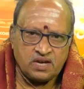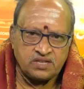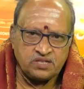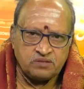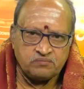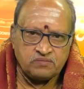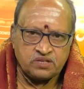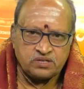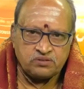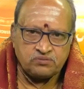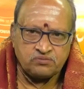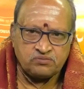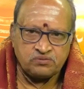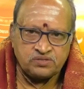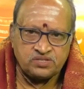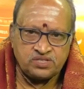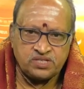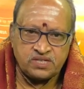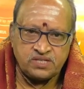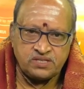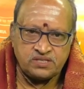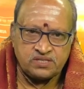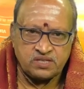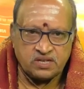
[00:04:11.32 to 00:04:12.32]
అది మనం
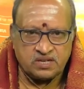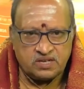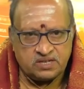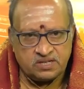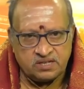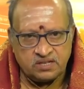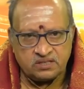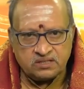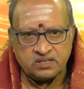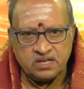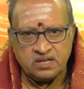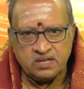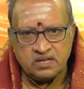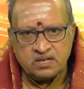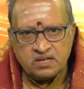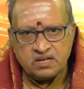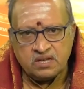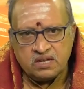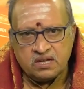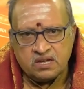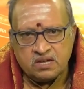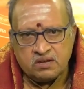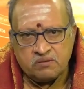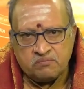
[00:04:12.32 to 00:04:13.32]
ఉచ్చరించగలిగితే
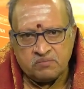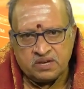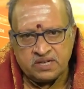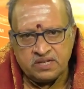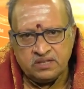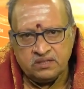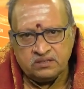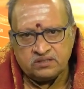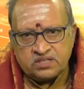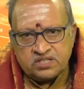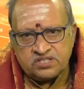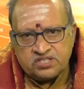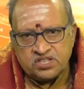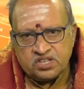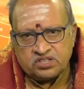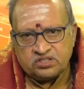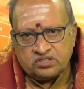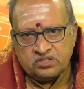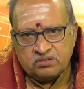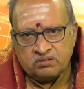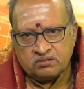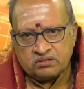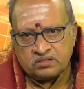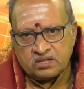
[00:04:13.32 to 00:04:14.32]
మరింత
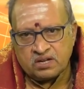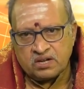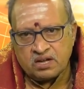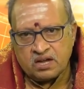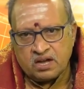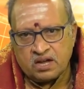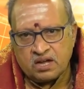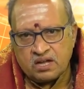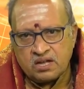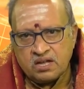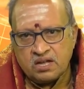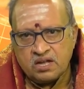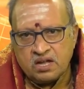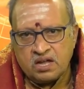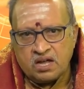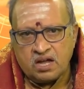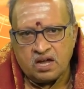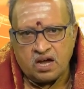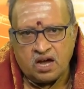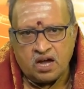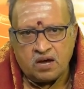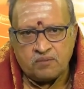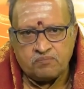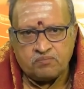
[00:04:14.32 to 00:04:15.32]
శక్తివంతంగా
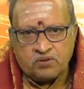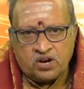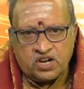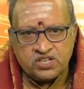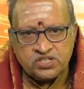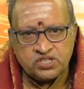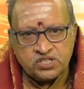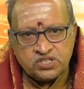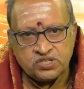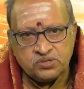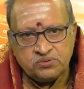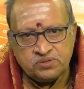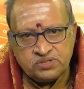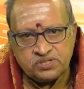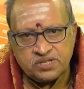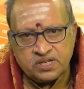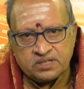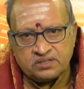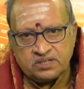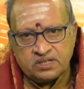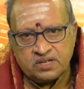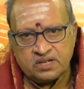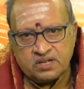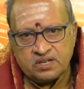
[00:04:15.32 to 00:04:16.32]
ఆ పాజిటివ్
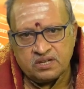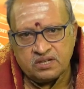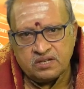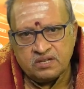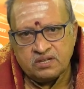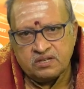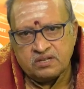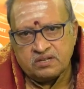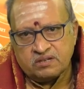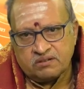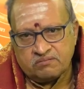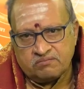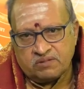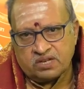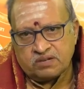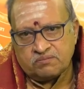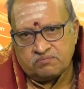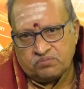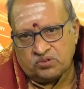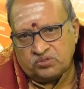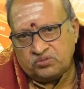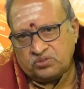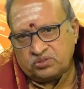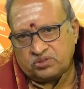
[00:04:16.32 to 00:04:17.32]
శక్తిని
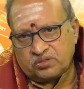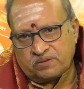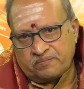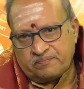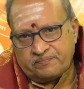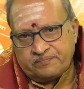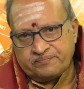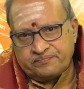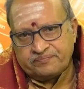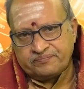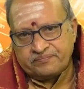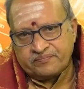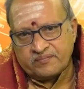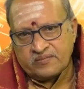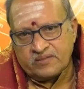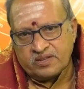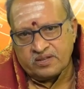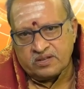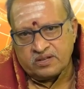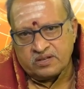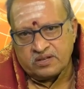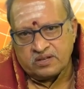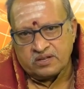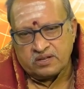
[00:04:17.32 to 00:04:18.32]
మనం పొందుతాం
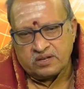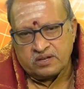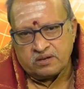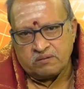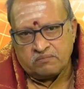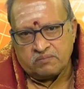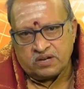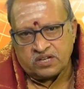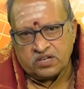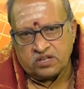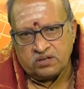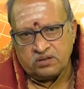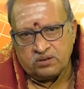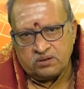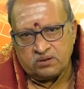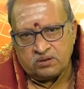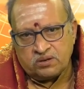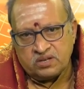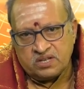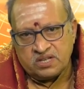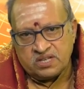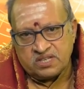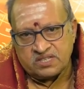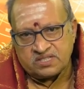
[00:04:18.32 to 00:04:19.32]
మనలో
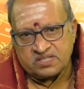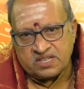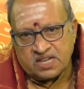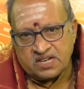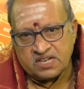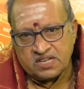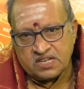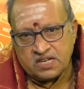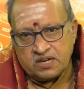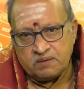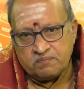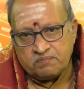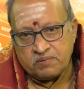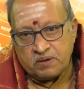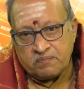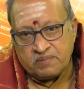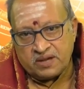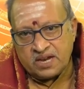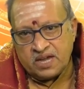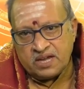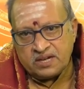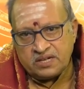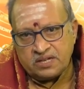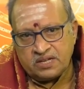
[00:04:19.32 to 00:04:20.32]
సంకల్ప
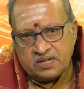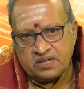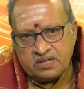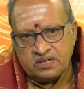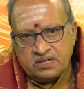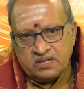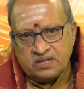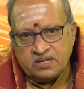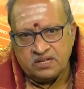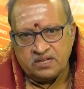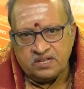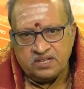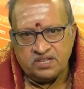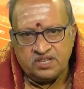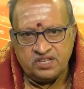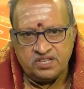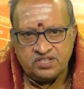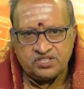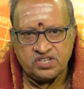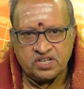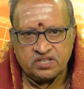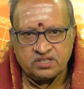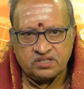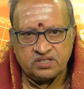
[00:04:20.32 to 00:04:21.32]
బలాన్ని ఈ
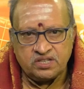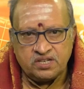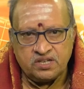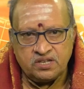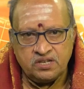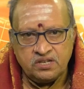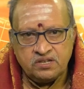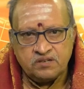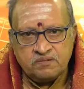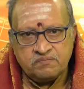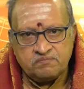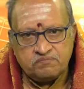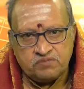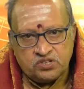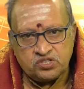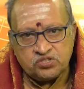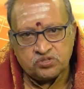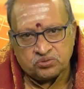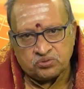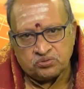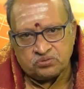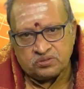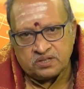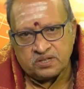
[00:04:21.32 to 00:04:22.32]
శక్తి
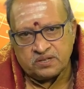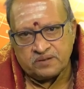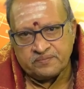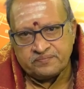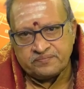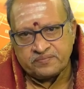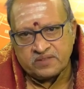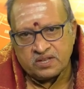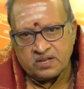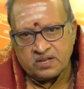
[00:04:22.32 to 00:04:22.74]
పెంచుతుంది